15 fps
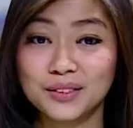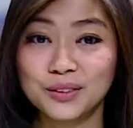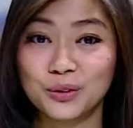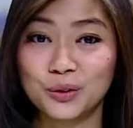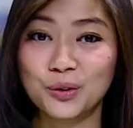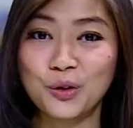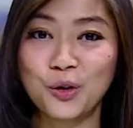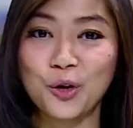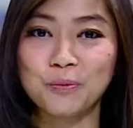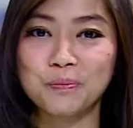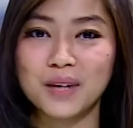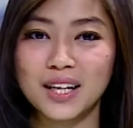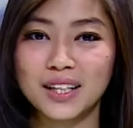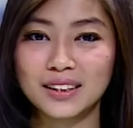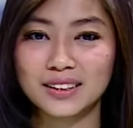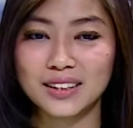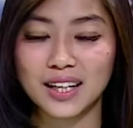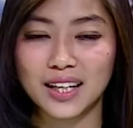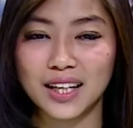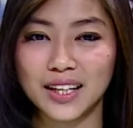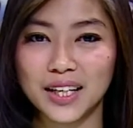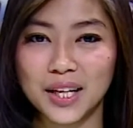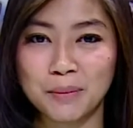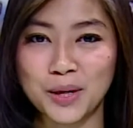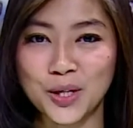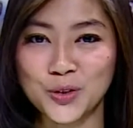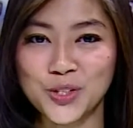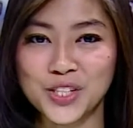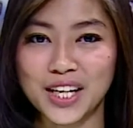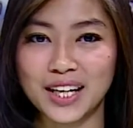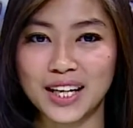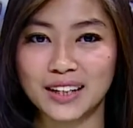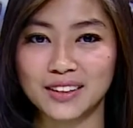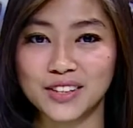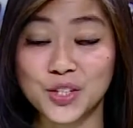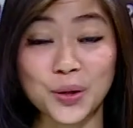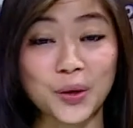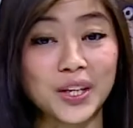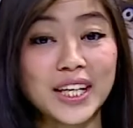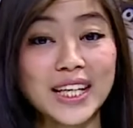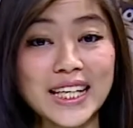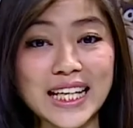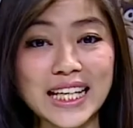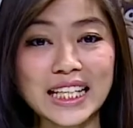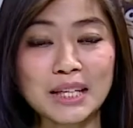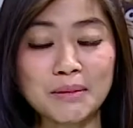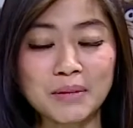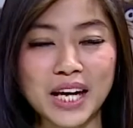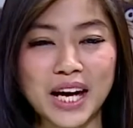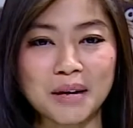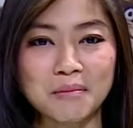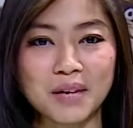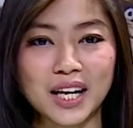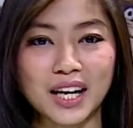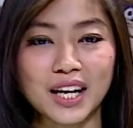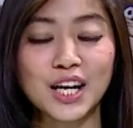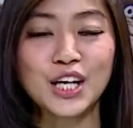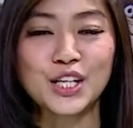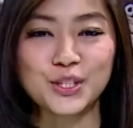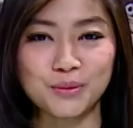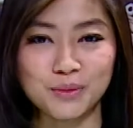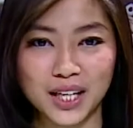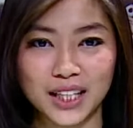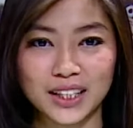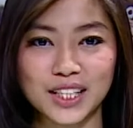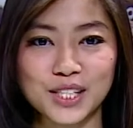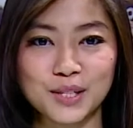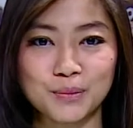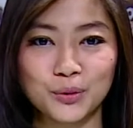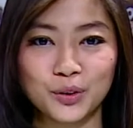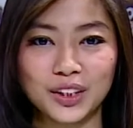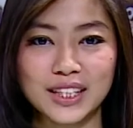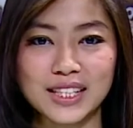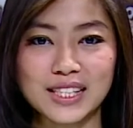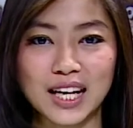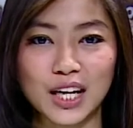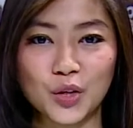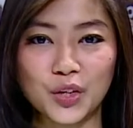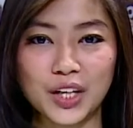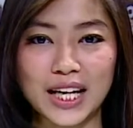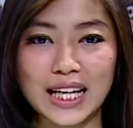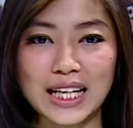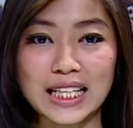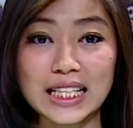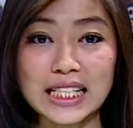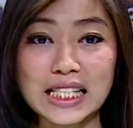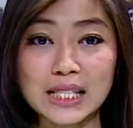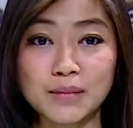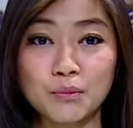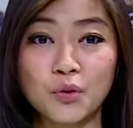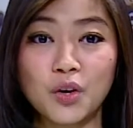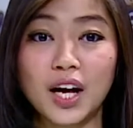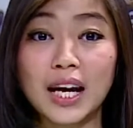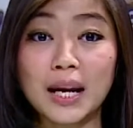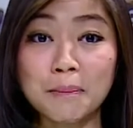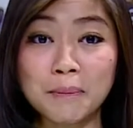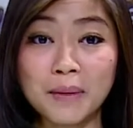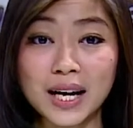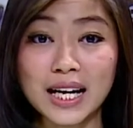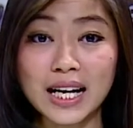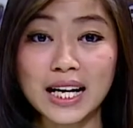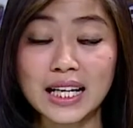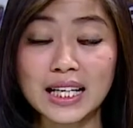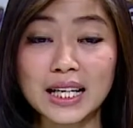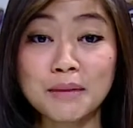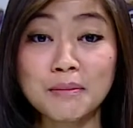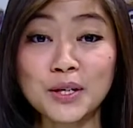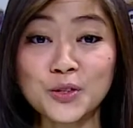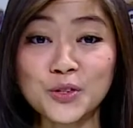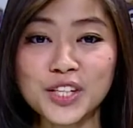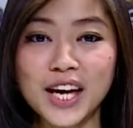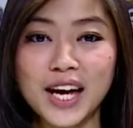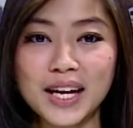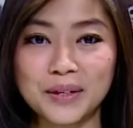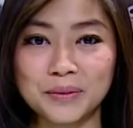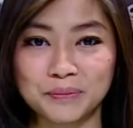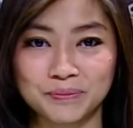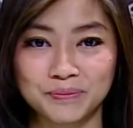untuk korban tragedi kemanusiaan etnis Rohingya di Myanmar. Sumbangan tersebut disalurkan ke sebuah lembaga kemanusiaan.